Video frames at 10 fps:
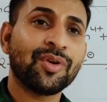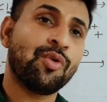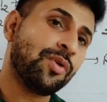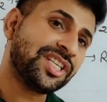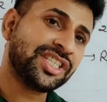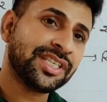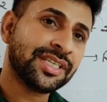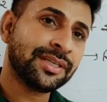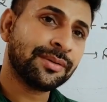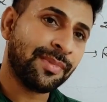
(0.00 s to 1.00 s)
OH
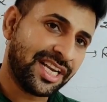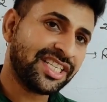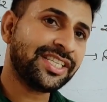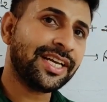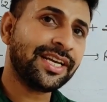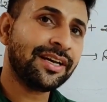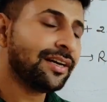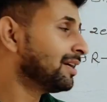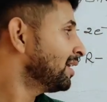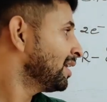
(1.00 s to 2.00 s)
माइनस जाएगा
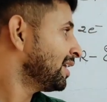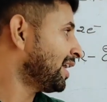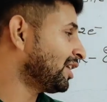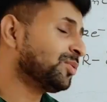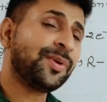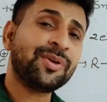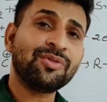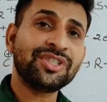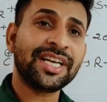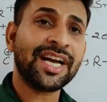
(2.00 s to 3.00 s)
नाइट्रोजन पे
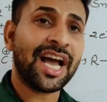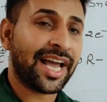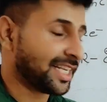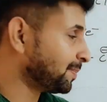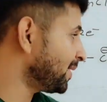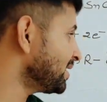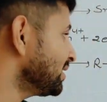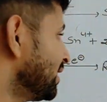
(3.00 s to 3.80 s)
कौन जाएगा H प्लस